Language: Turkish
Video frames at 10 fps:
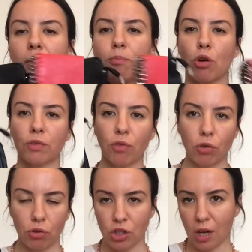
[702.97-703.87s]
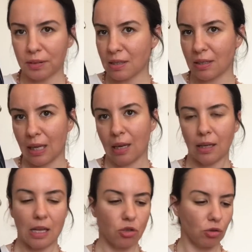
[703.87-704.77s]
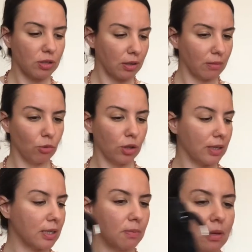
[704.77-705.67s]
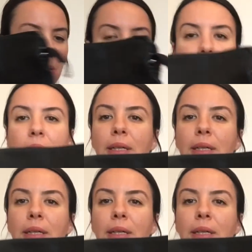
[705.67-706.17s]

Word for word: Portföy çantası diye geçiyor sanırım bunların ismi ama